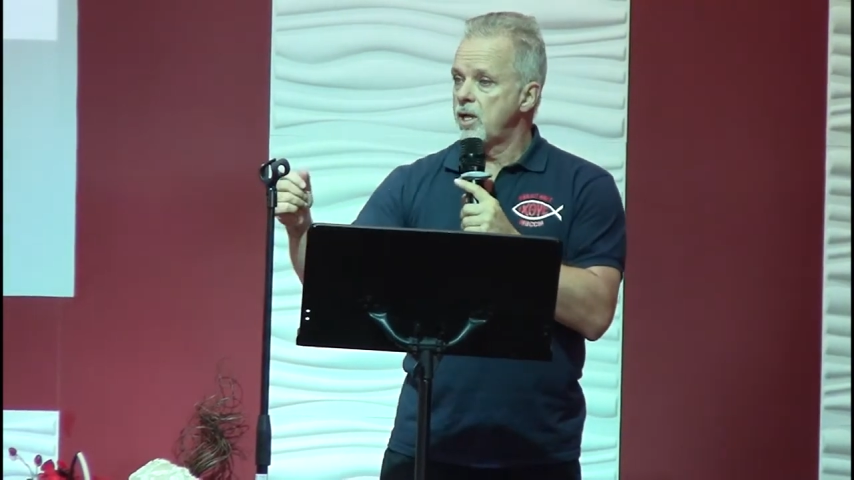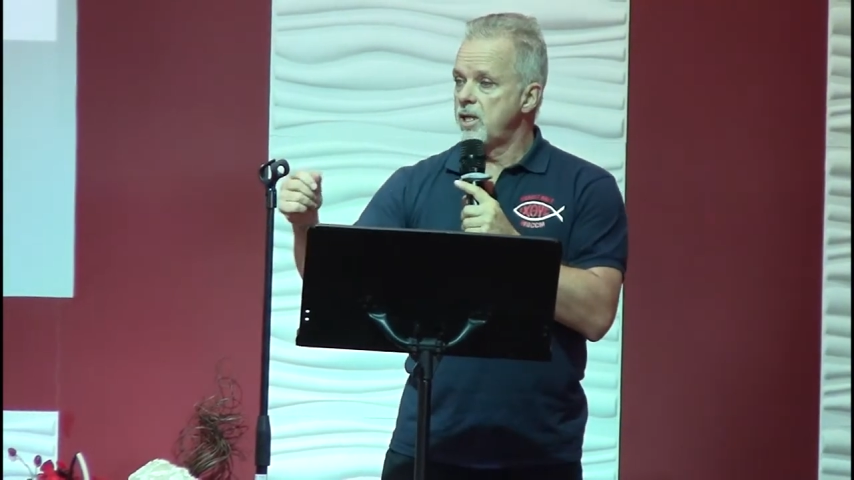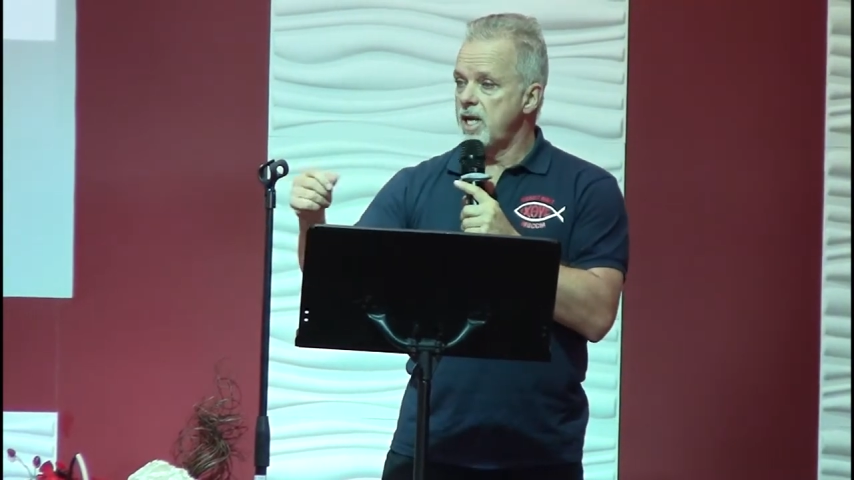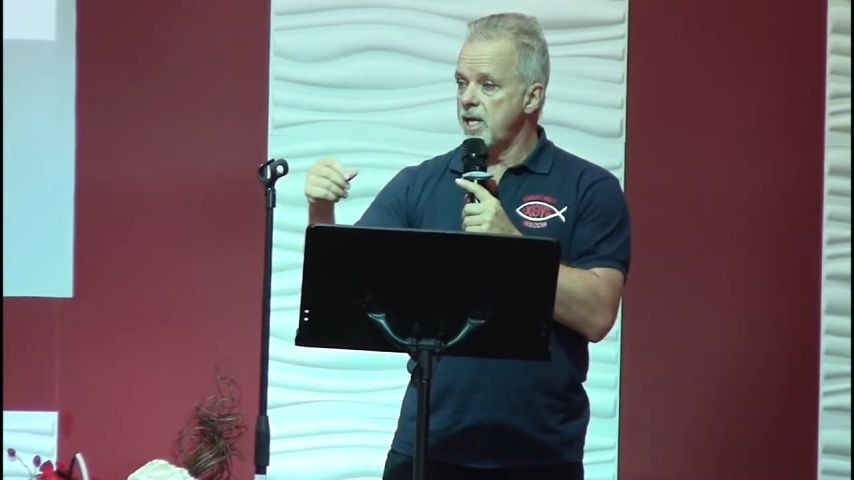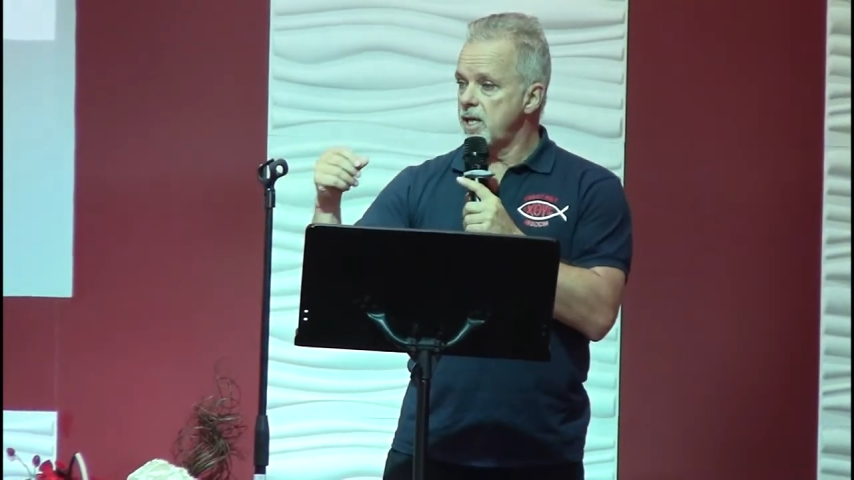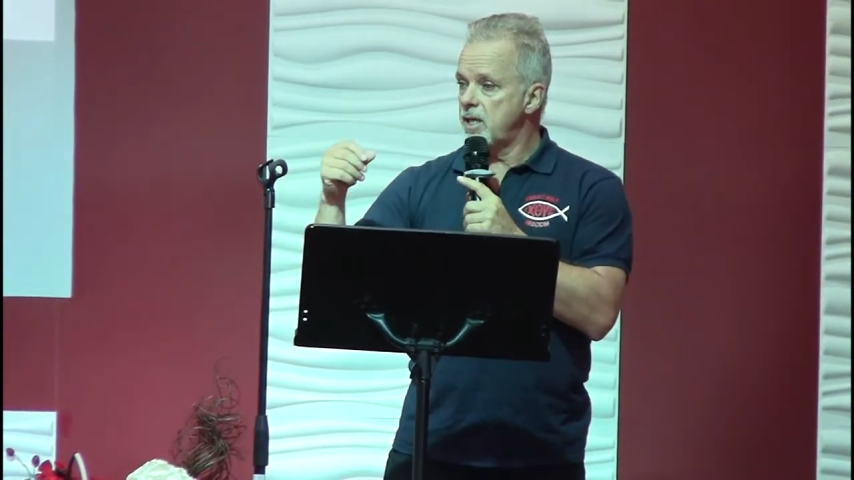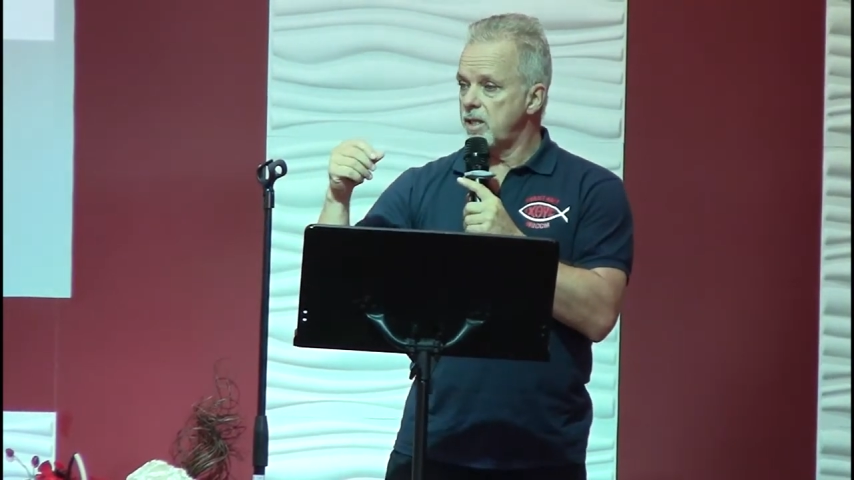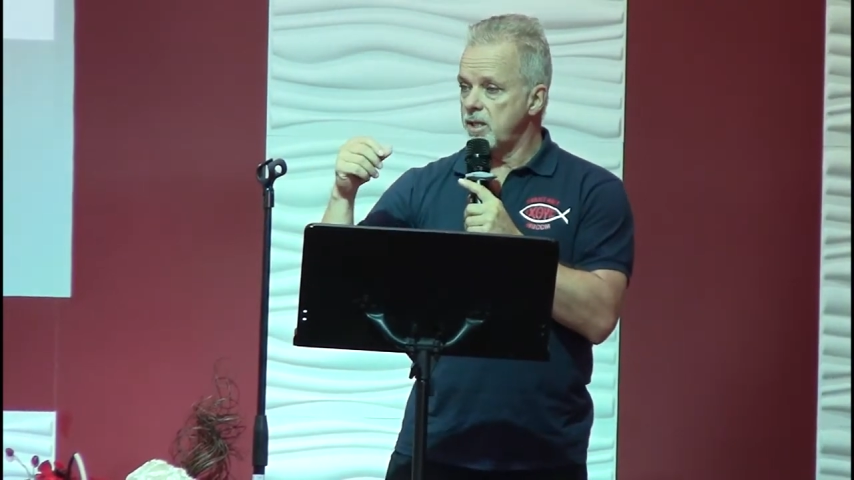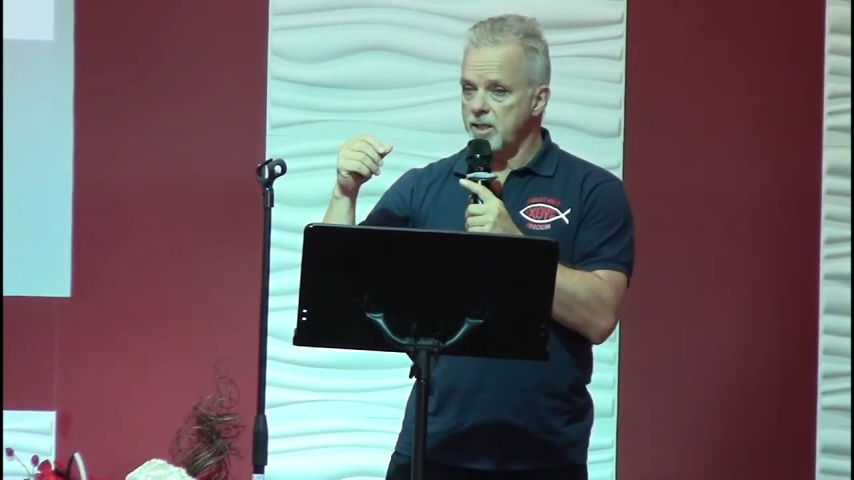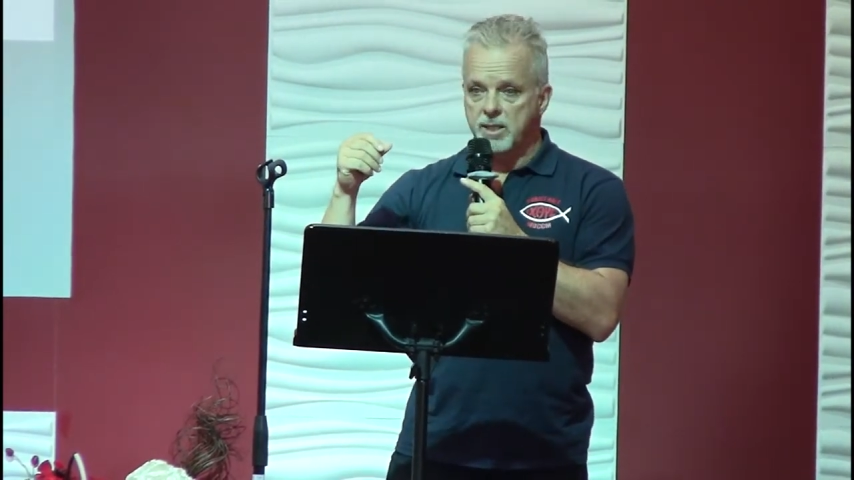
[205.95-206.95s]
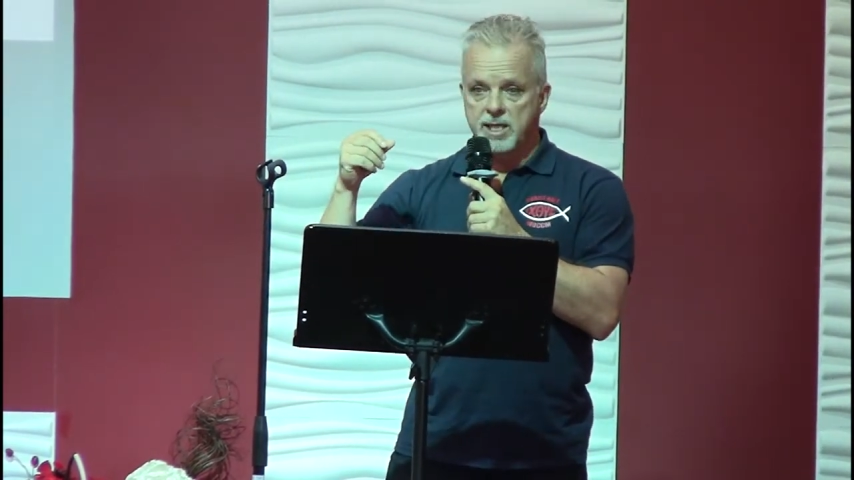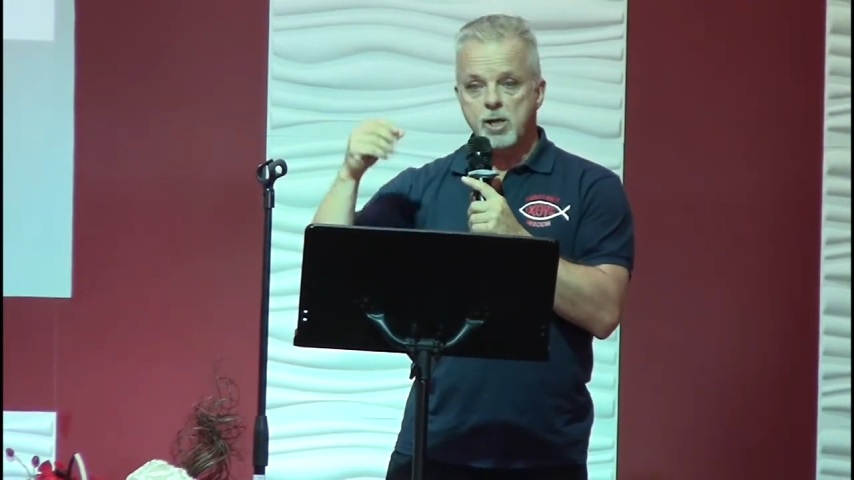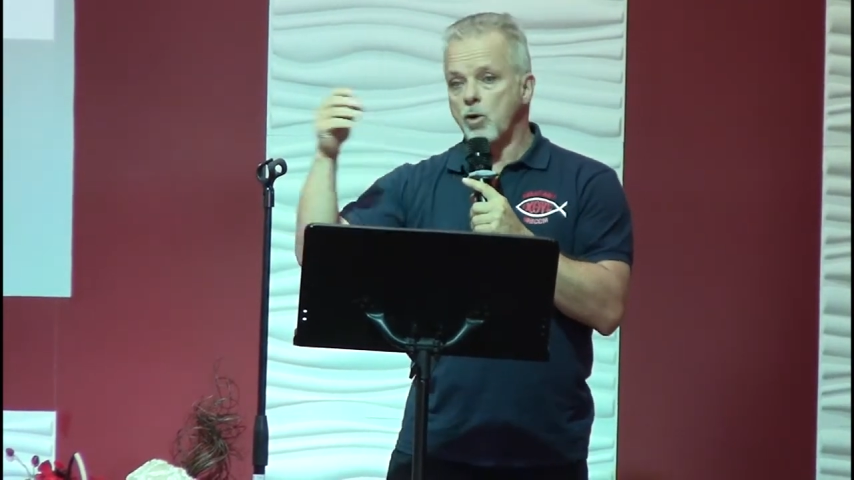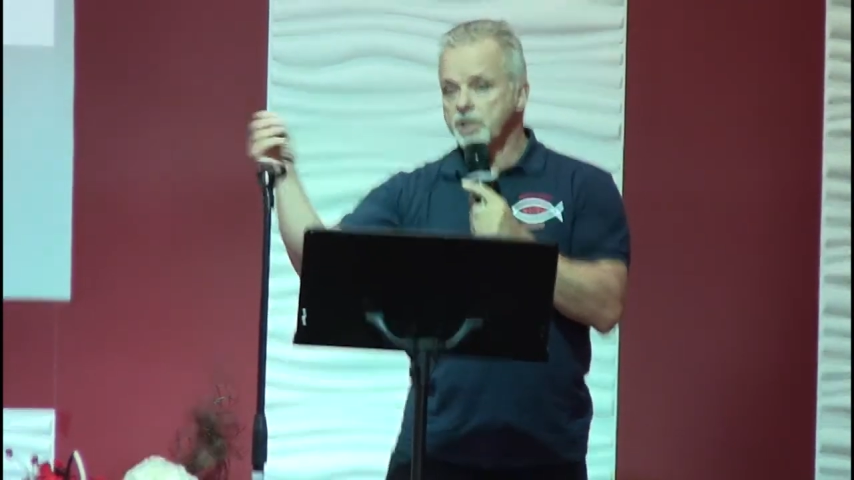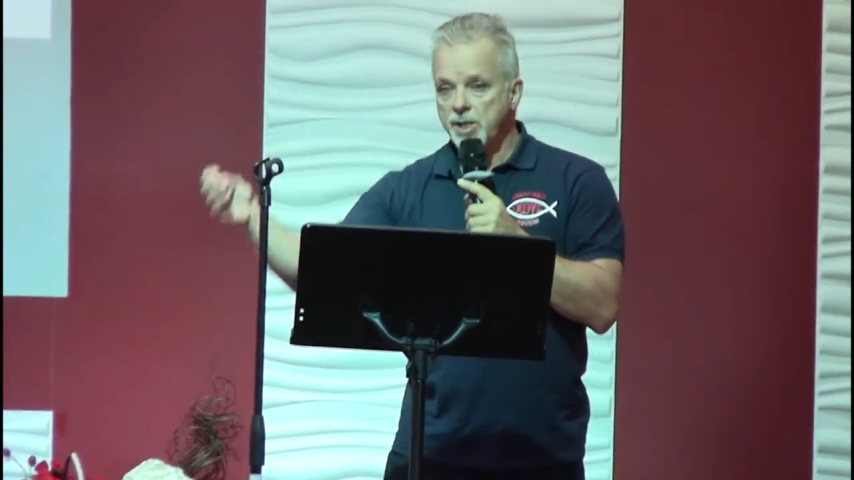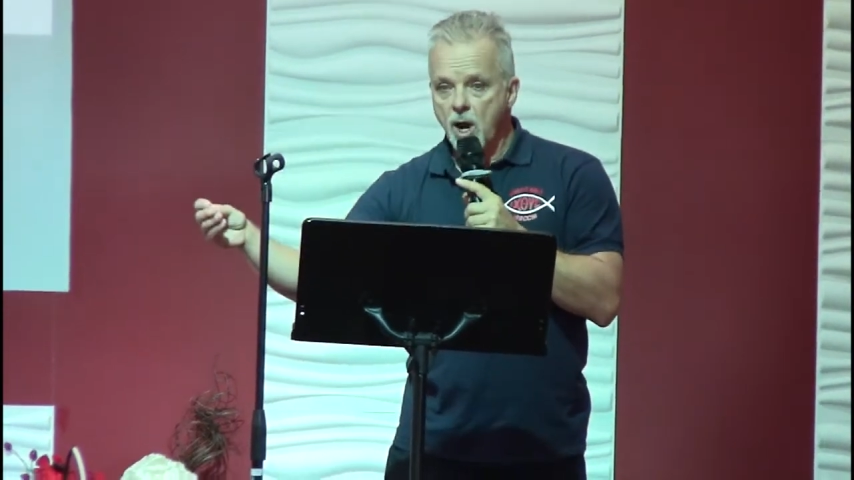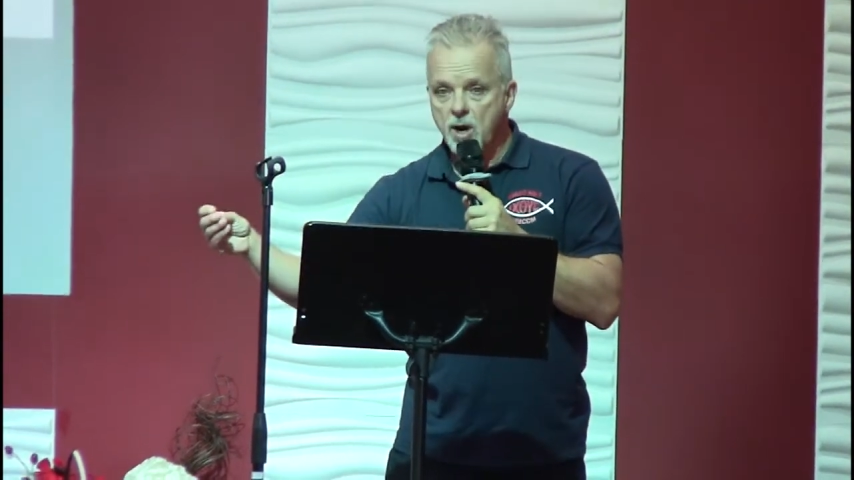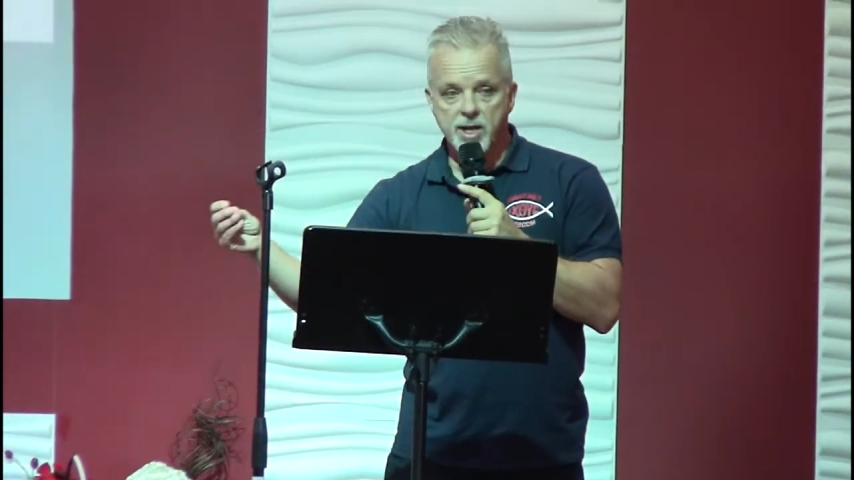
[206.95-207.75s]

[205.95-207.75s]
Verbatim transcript: les, euh, les conteneurs